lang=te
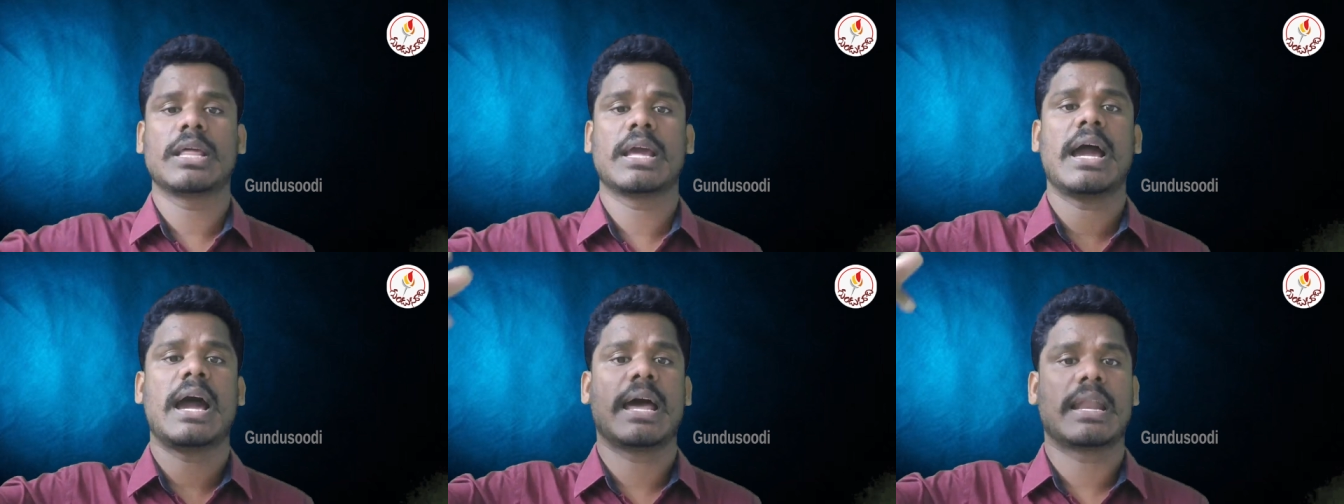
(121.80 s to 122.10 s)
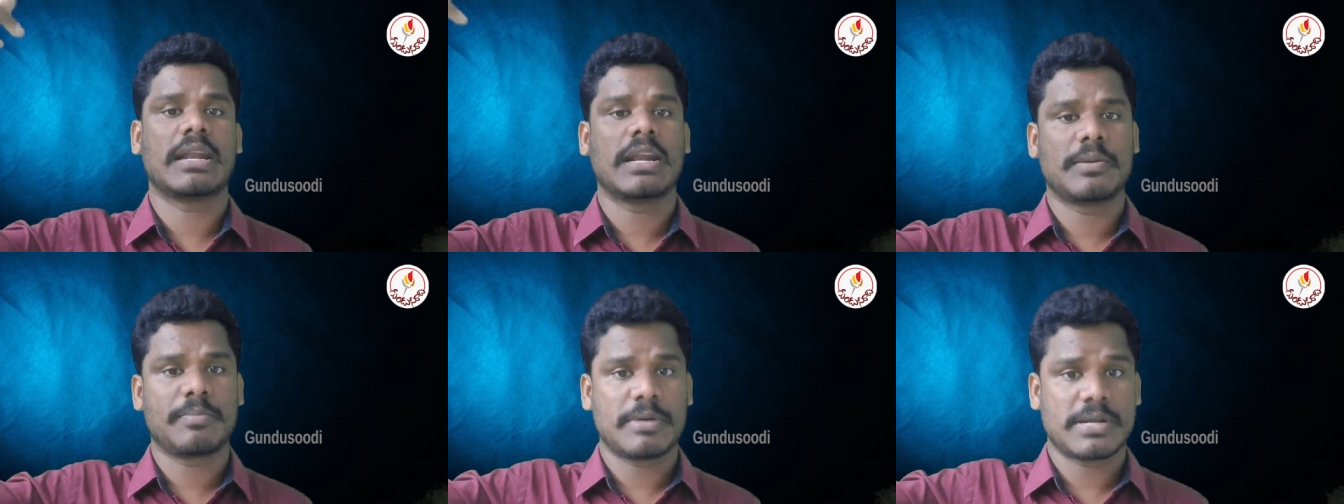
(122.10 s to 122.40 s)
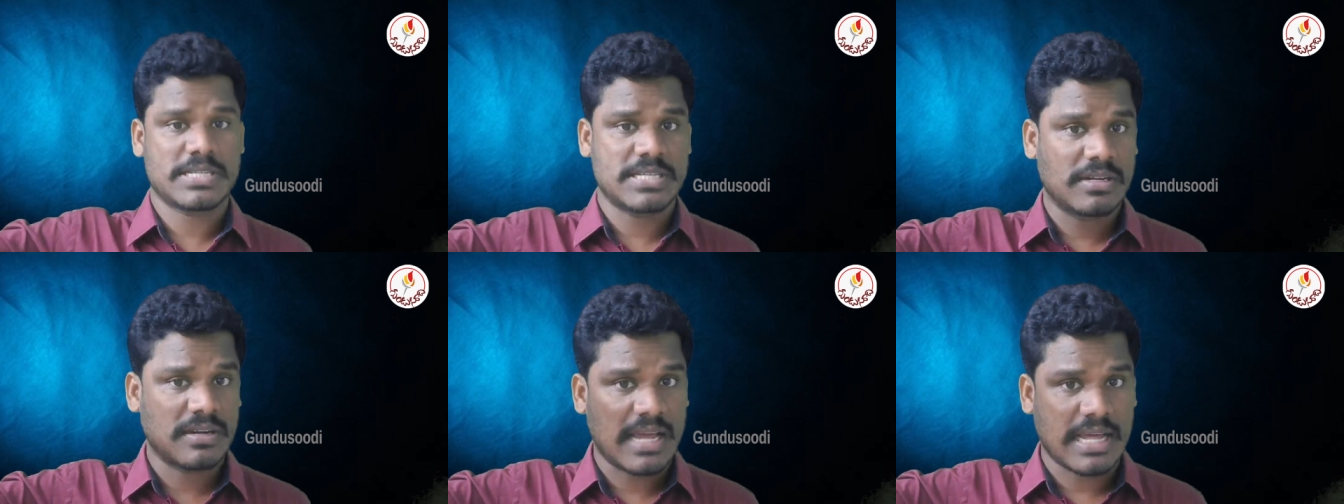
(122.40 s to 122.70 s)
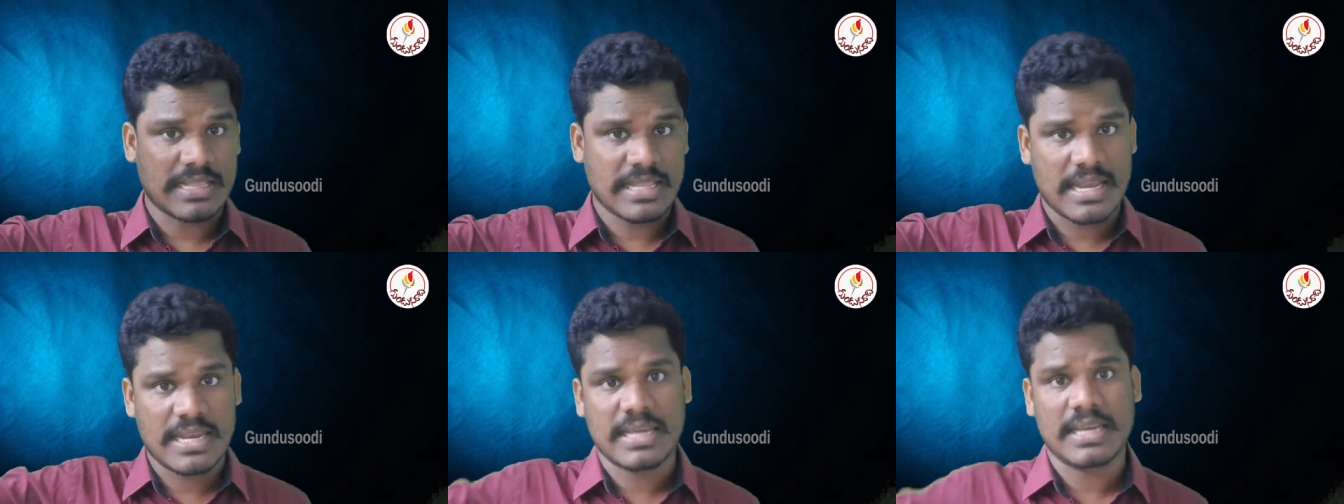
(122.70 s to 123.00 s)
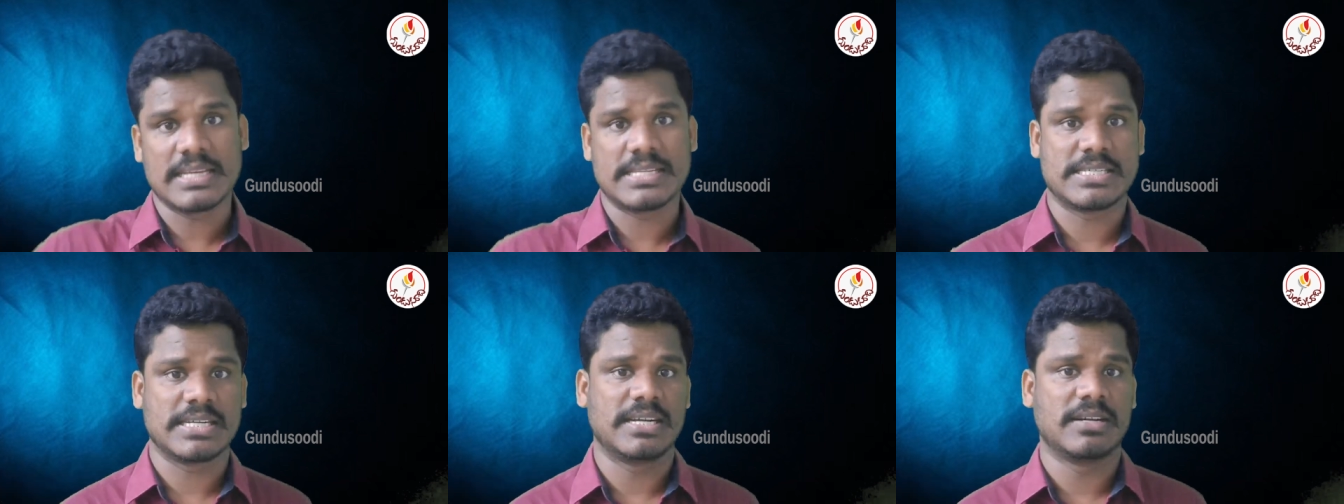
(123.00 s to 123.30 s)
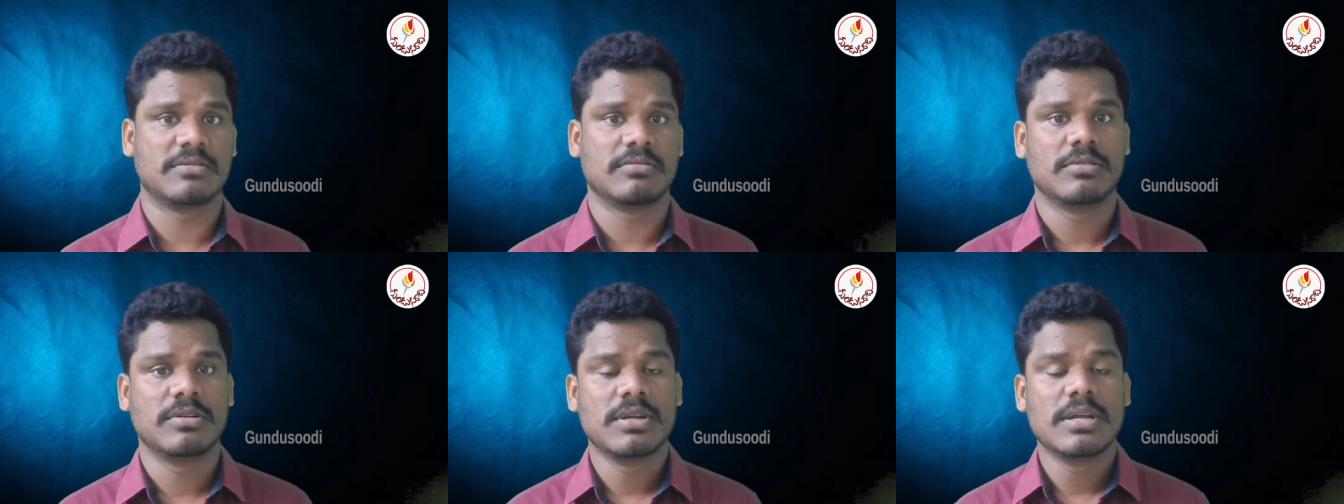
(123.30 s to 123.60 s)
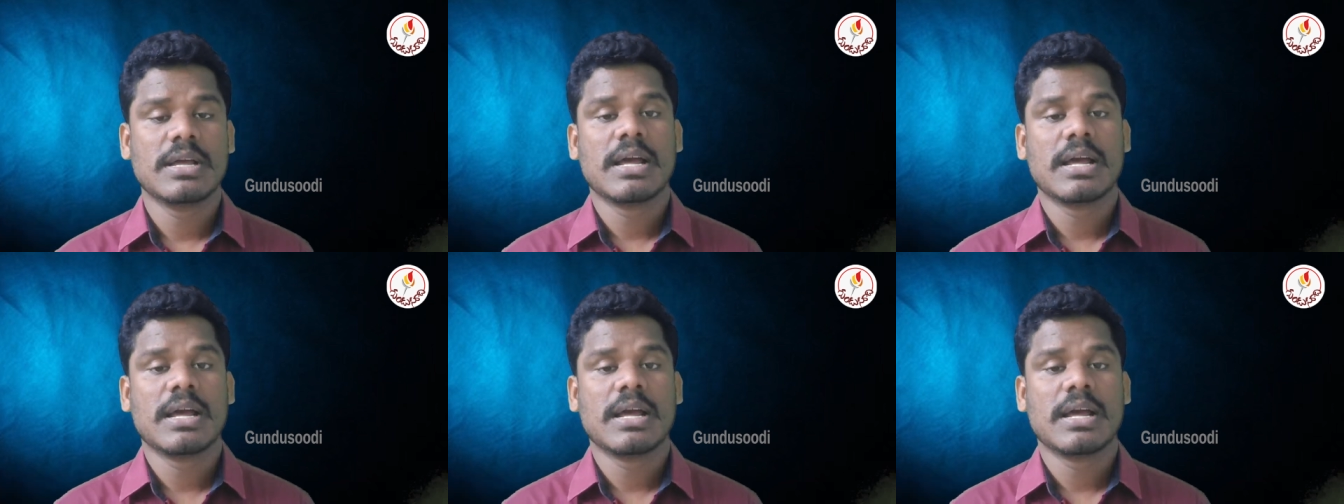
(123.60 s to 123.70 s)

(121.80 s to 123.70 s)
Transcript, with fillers: పూర్తిగా హండ్రెడ్ పర్సెంట్ అదానికి ఇచ్చాడు